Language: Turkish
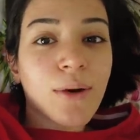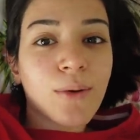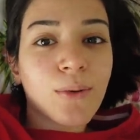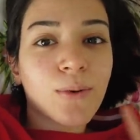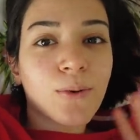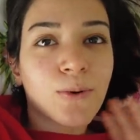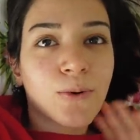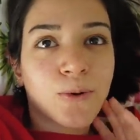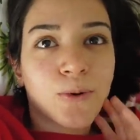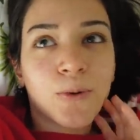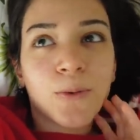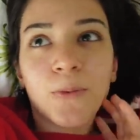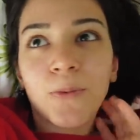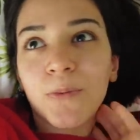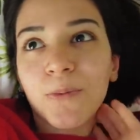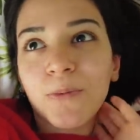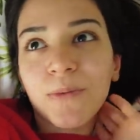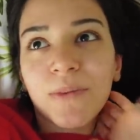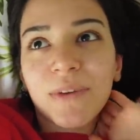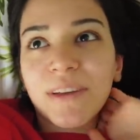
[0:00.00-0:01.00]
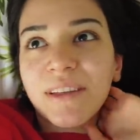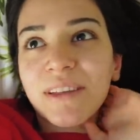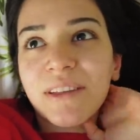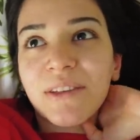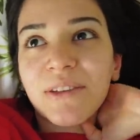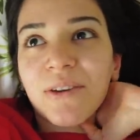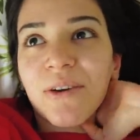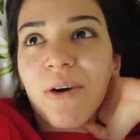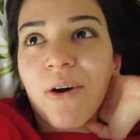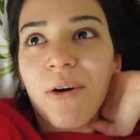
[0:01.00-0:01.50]
uykum
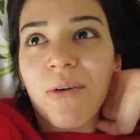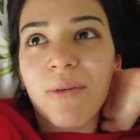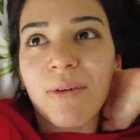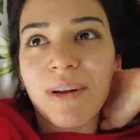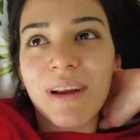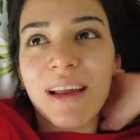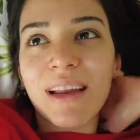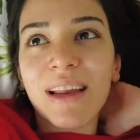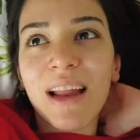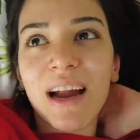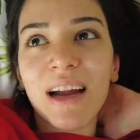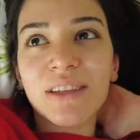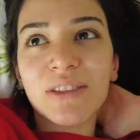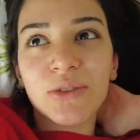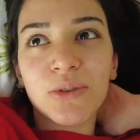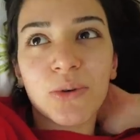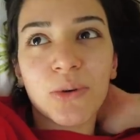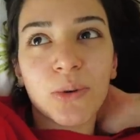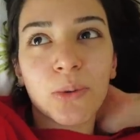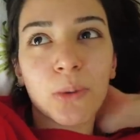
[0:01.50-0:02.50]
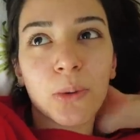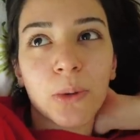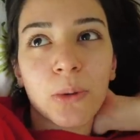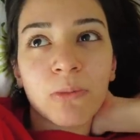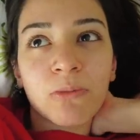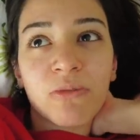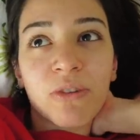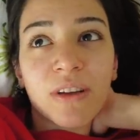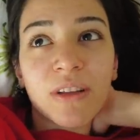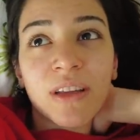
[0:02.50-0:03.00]
gidiyor ve enerjik
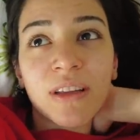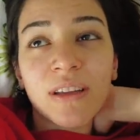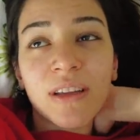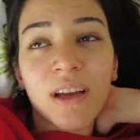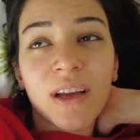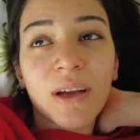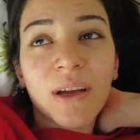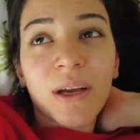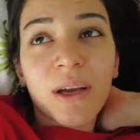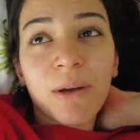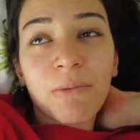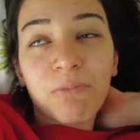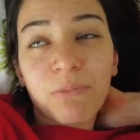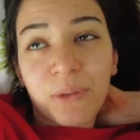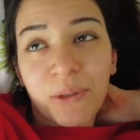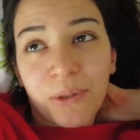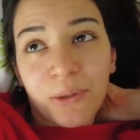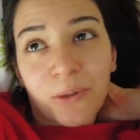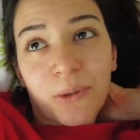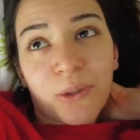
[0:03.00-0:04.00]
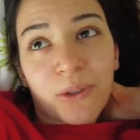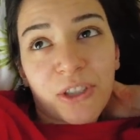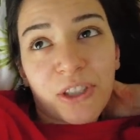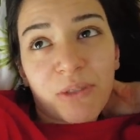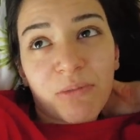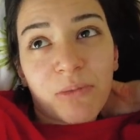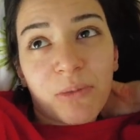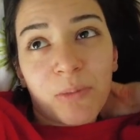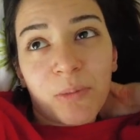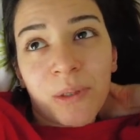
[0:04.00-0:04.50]
oluyorum falan.
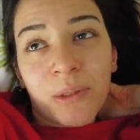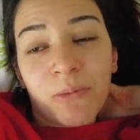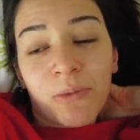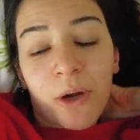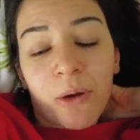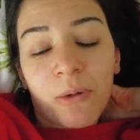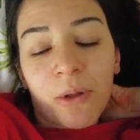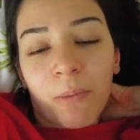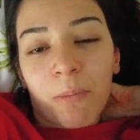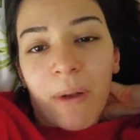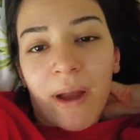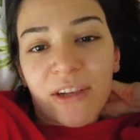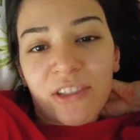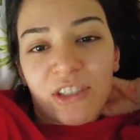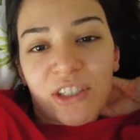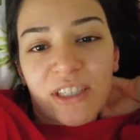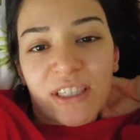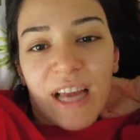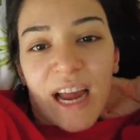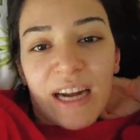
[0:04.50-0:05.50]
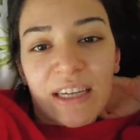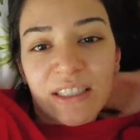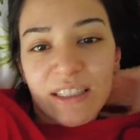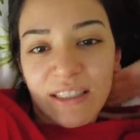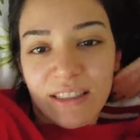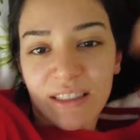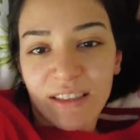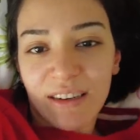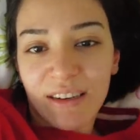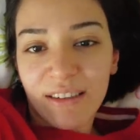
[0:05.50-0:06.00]
Psikolojik mi bilmiyorum da bence
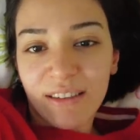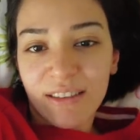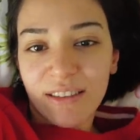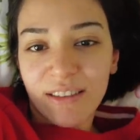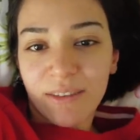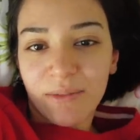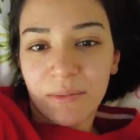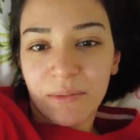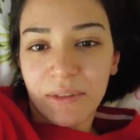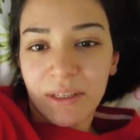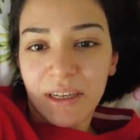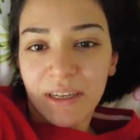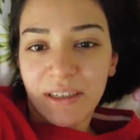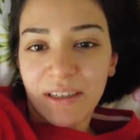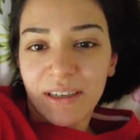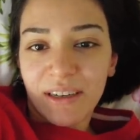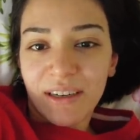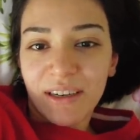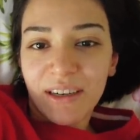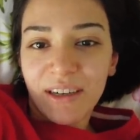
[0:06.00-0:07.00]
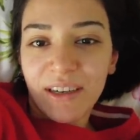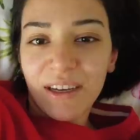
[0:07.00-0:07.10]
gerçekten artık bir dakika.